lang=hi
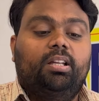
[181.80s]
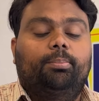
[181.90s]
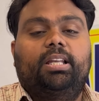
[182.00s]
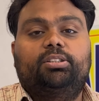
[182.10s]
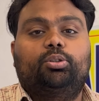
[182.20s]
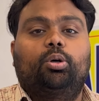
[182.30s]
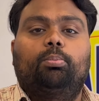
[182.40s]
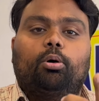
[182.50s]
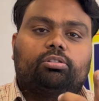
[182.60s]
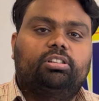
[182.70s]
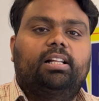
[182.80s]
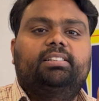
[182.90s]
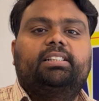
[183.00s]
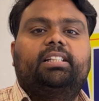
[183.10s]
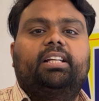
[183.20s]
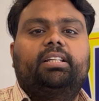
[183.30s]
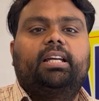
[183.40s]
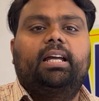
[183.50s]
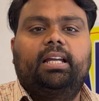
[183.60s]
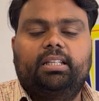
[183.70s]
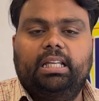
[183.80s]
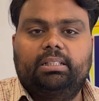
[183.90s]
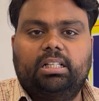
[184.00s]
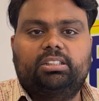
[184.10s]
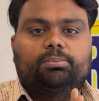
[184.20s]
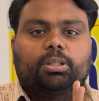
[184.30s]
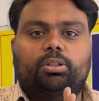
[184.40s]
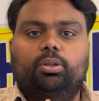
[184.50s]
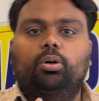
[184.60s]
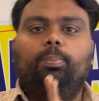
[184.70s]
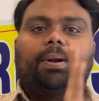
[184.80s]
मैस्ट्रो बहुत साल से दे रही है कि कस्टमर को